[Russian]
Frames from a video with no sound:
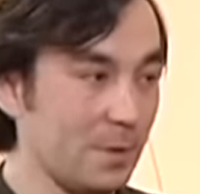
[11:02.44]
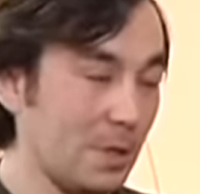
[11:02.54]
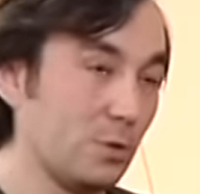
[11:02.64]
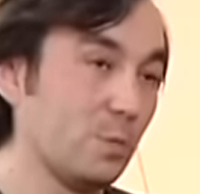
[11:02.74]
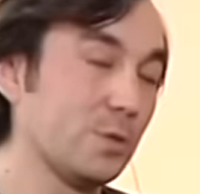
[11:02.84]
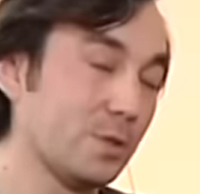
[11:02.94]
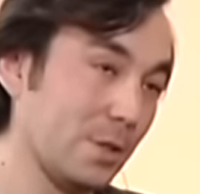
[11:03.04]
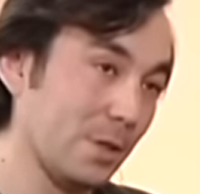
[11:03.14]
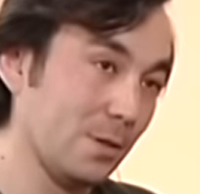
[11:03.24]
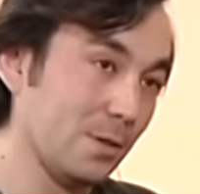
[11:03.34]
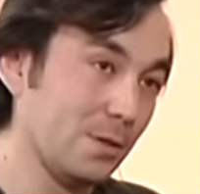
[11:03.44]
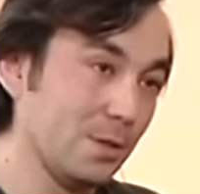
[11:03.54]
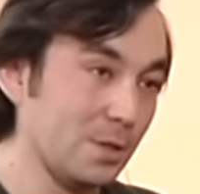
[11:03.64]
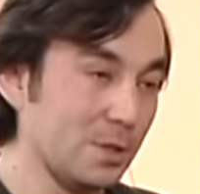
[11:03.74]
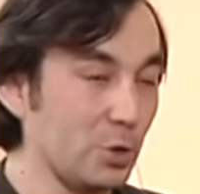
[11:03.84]
взяла трубку жена.
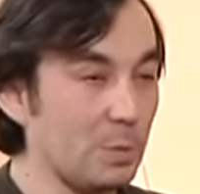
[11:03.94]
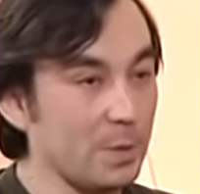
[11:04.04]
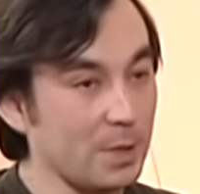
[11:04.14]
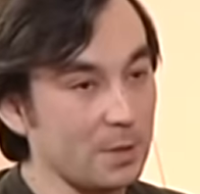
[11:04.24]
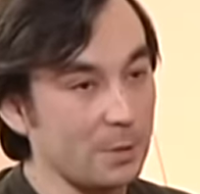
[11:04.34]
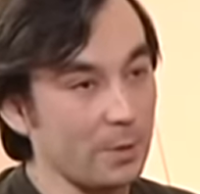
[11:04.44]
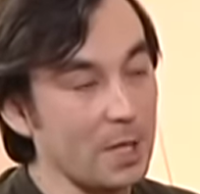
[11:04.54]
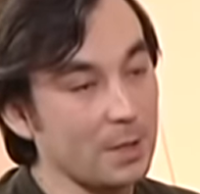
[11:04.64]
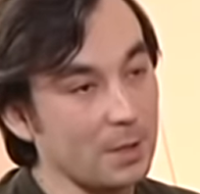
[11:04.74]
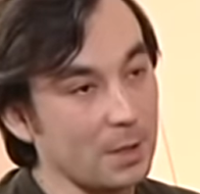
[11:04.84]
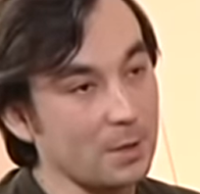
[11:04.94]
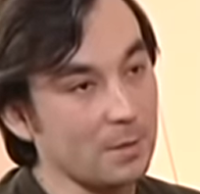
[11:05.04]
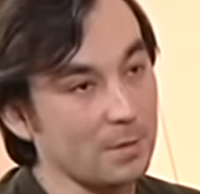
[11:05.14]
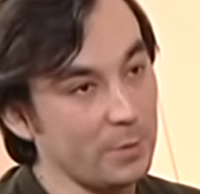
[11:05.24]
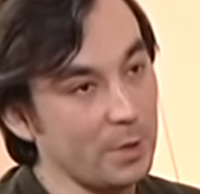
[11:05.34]
С женой пообщался. Говорю, как дела?
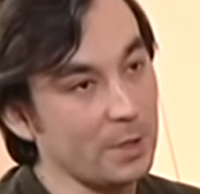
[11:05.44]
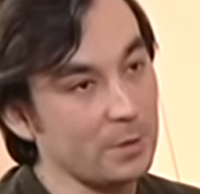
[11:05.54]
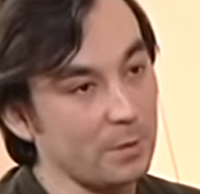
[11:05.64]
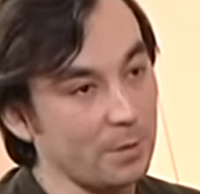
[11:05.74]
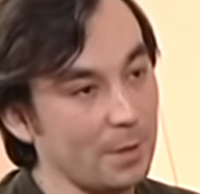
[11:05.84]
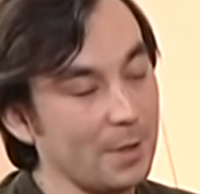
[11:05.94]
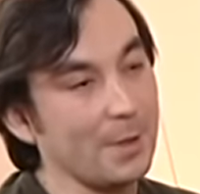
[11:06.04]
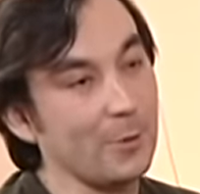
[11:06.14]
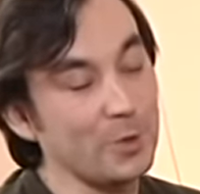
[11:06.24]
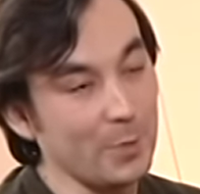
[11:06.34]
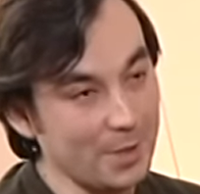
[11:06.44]
Говорю, все хорошо. Говорю, уже